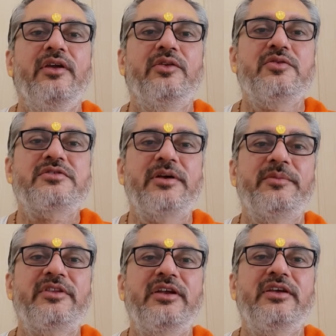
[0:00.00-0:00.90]
तो
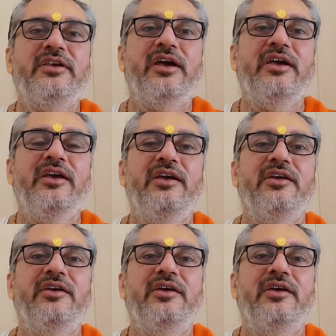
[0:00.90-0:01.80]
समतल क्या है
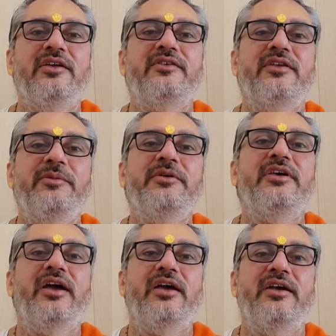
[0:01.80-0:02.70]
सम
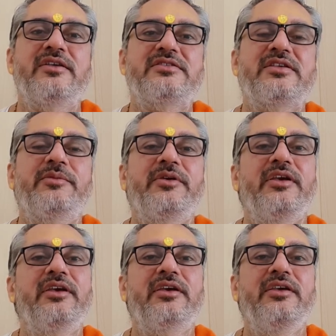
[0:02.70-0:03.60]
क्या है सम
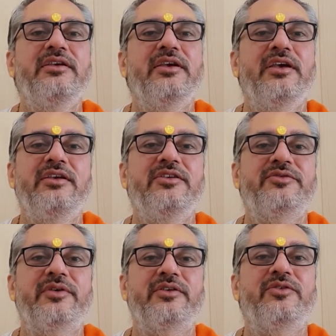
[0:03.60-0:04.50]
एक ही है
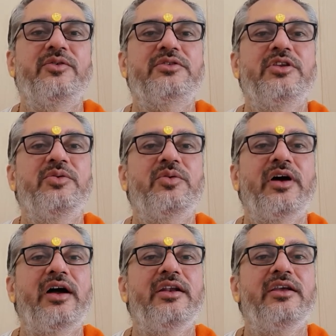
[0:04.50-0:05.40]
ईश्वर जो
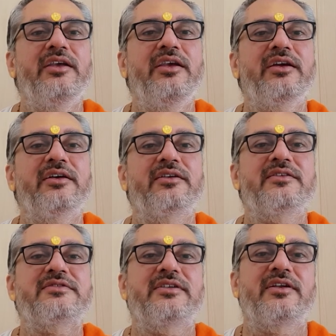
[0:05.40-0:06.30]
तिहुकाल एक
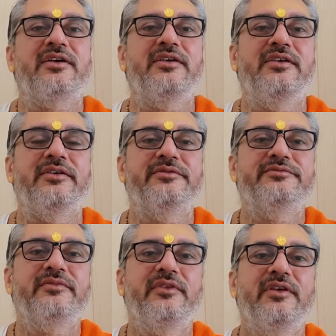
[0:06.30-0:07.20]
रस रही
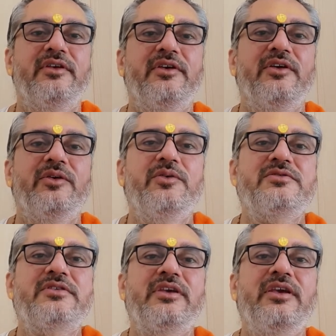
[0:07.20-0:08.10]

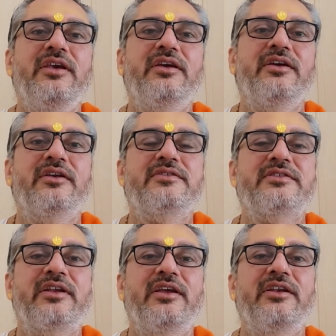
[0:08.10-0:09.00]
उस एक रस
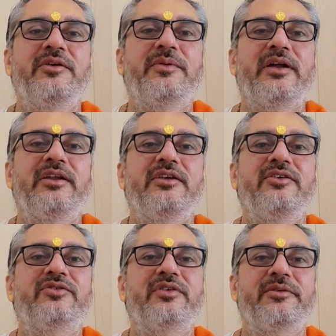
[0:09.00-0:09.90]
रहने वाले
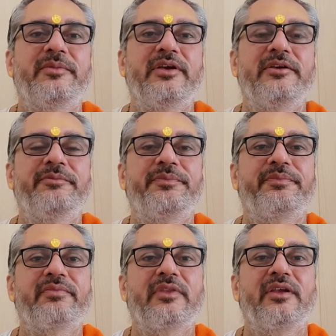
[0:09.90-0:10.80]
ईश्वर में
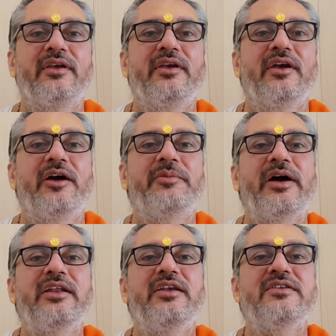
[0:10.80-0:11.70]

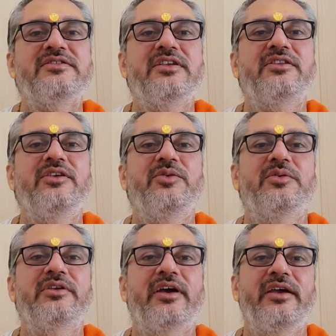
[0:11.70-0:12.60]
हमारी स्थिति हो
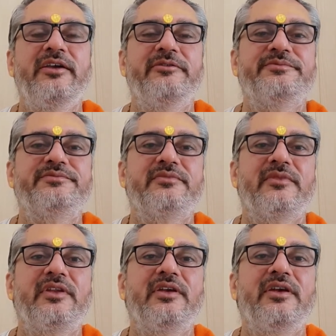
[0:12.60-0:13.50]
जाए
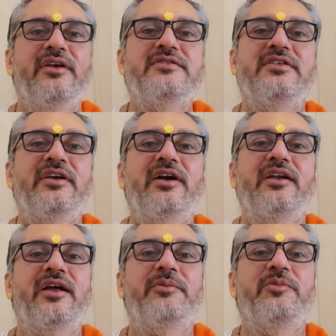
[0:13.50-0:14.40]
इसी का
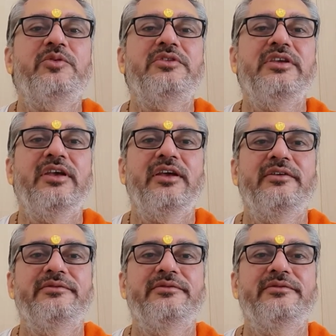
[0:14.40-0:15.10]
नाम मुक्ति है